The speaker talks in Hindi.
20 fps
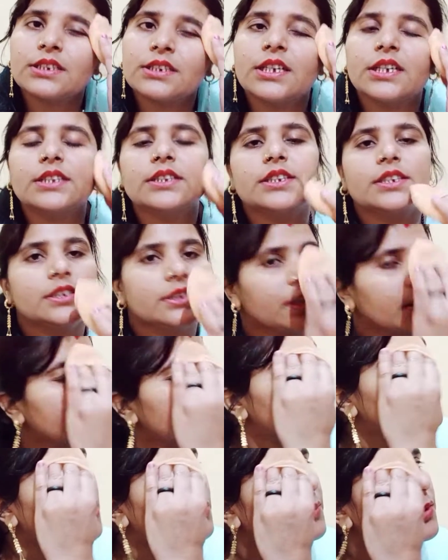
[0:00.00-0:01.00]
गंद की डस्ट
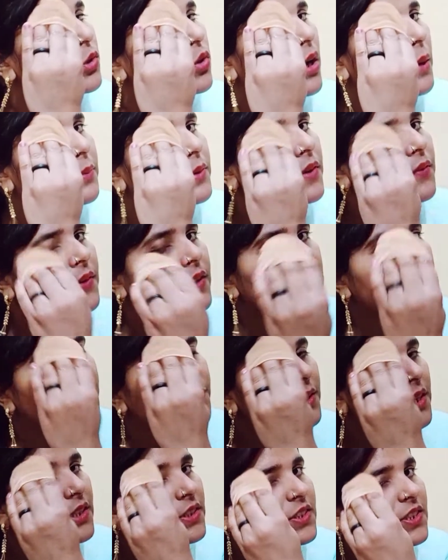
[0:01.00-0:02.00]
जमी हो आपके फेस
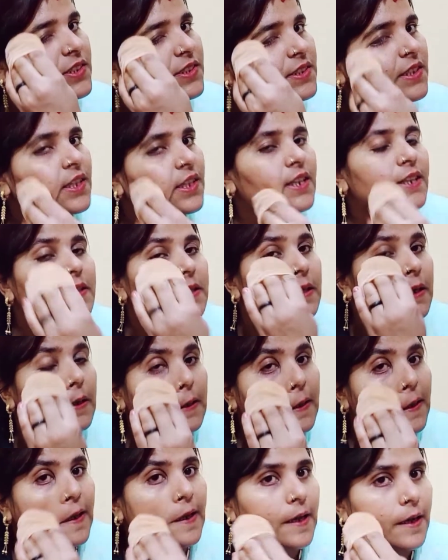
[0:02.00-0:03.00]
पे अच्छे से क्लीन
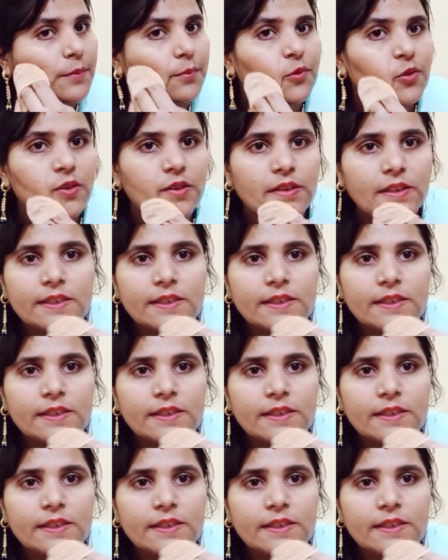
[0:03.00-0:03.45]
करना है आपको